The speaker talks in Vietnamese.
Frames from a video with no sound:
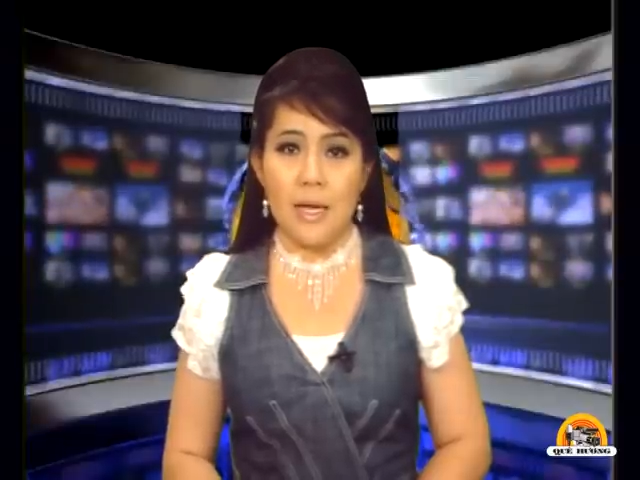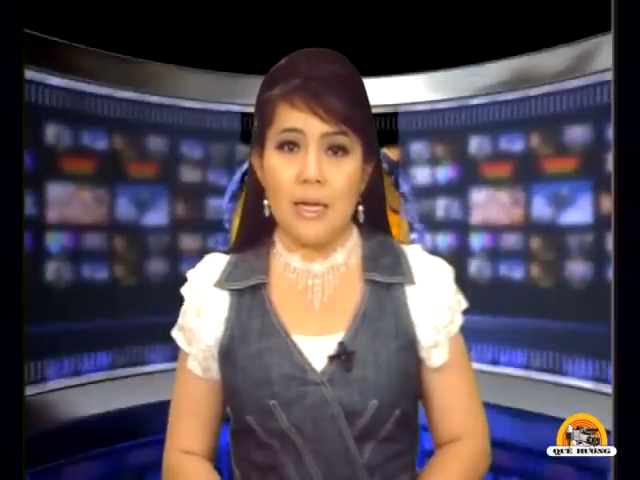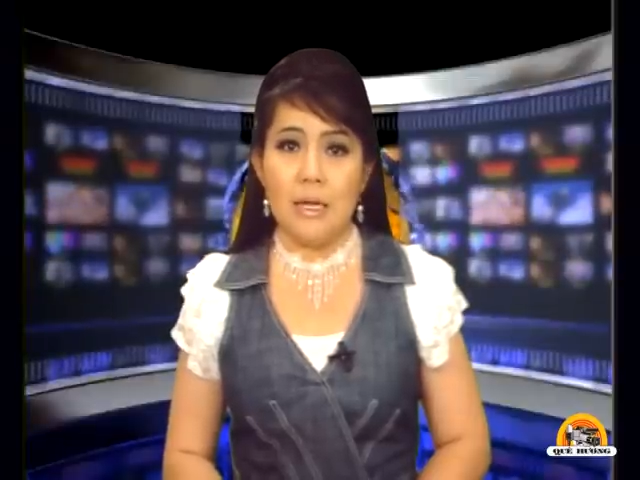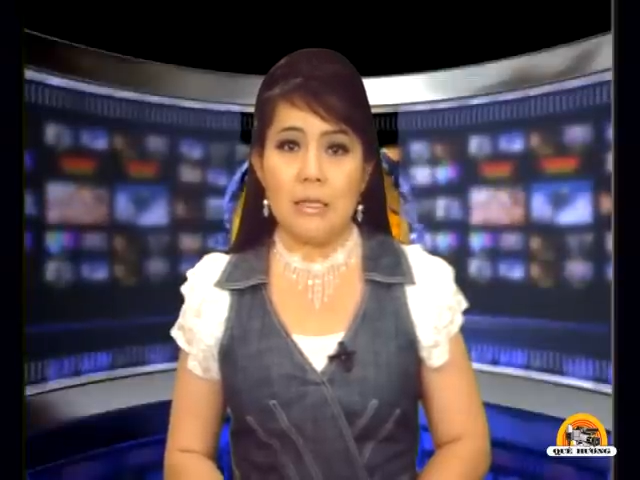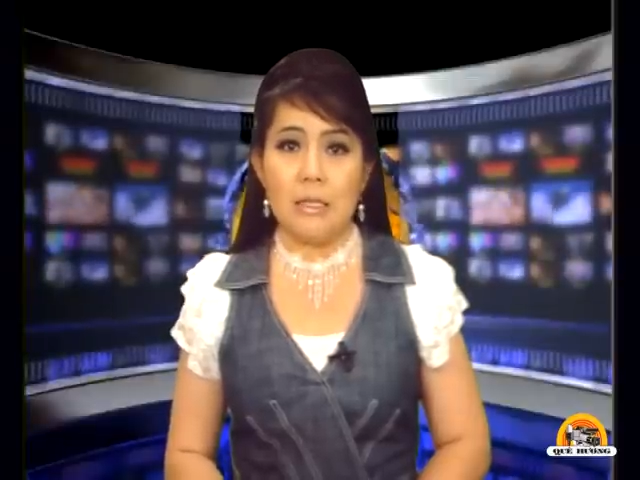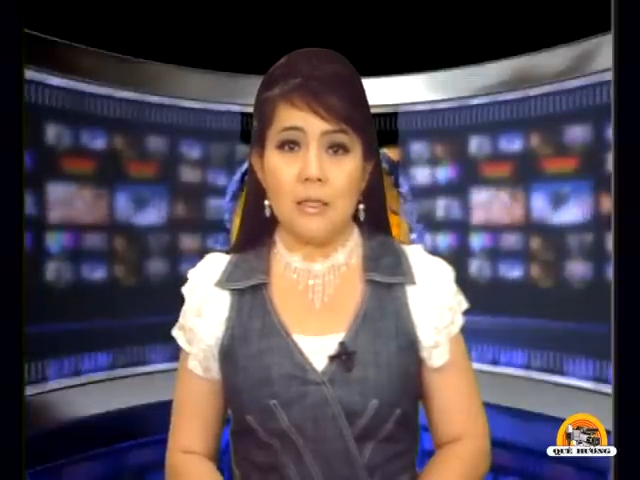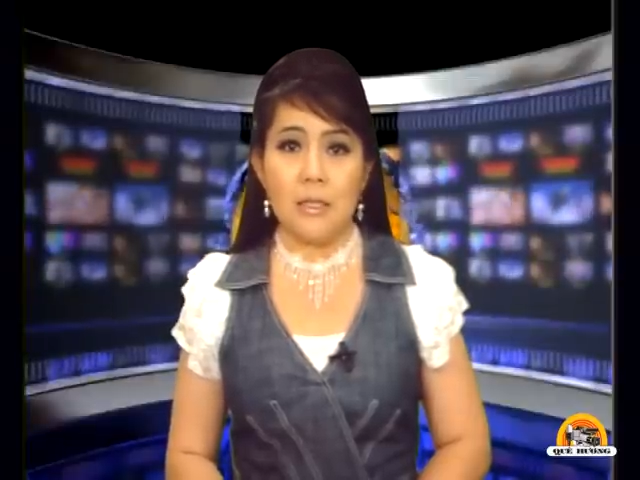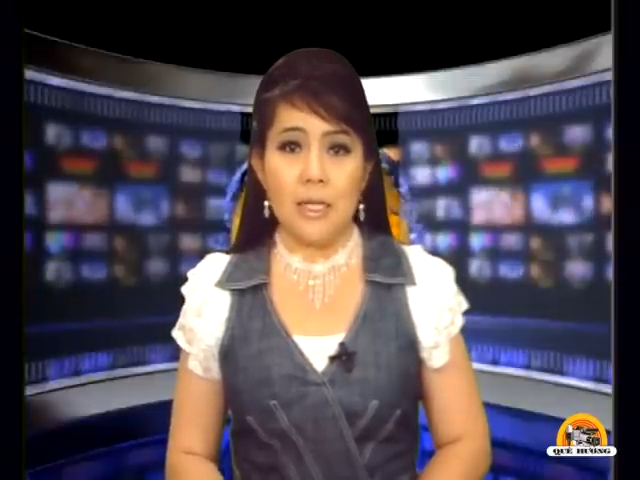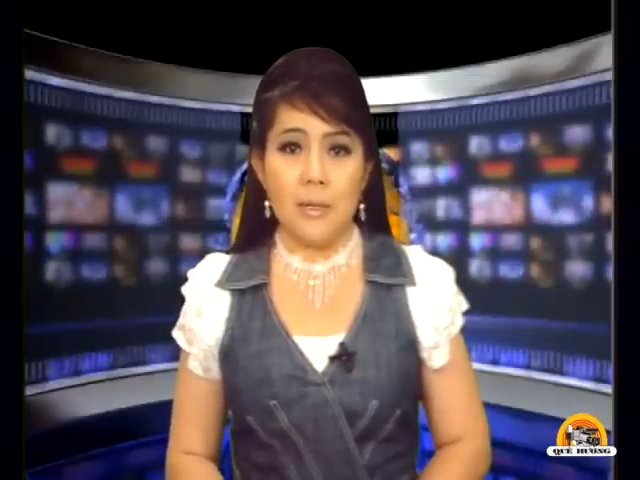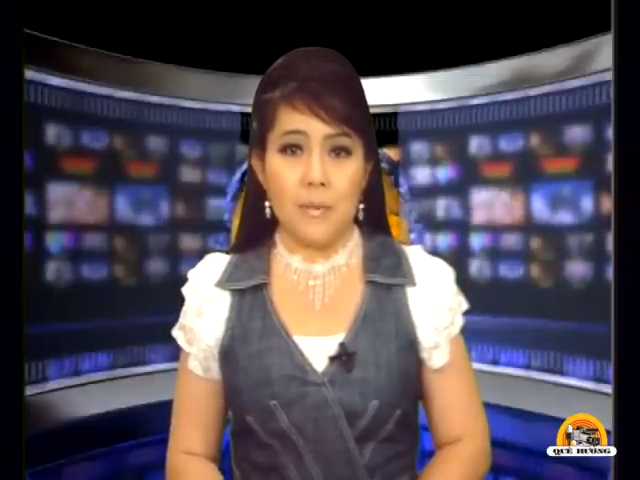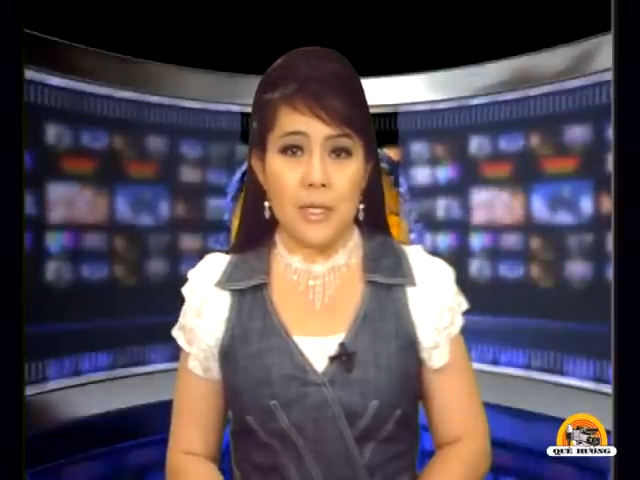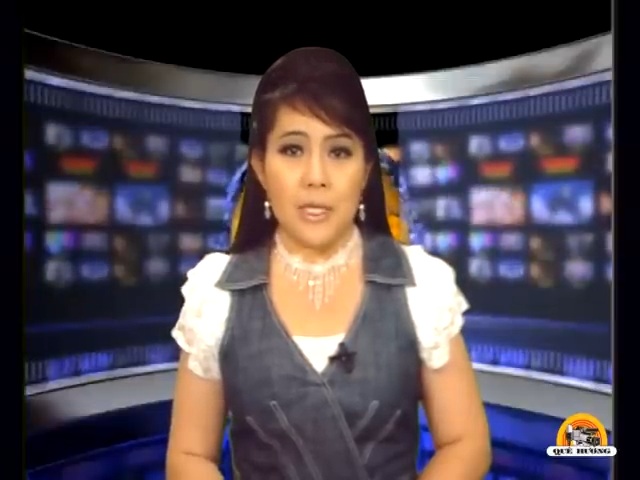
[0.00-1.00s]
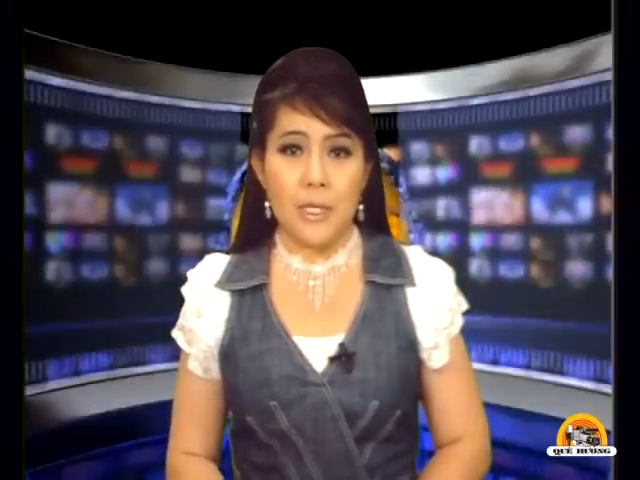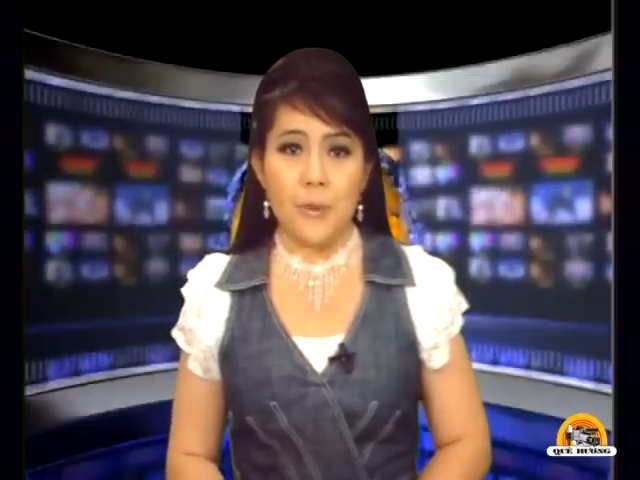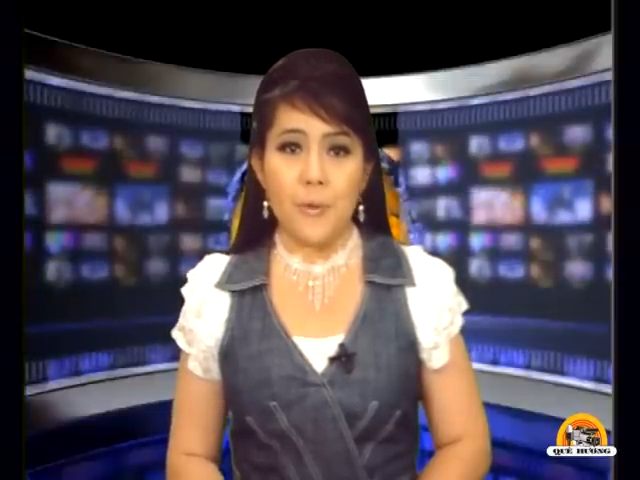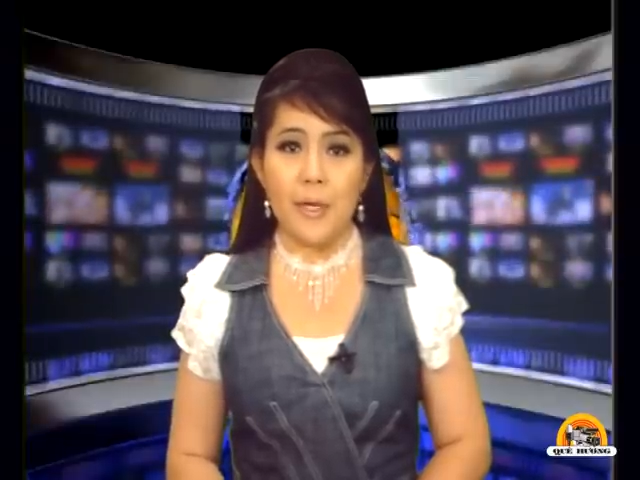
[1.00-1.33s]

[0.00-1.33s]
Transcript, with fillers: Lực lượng tìm cứu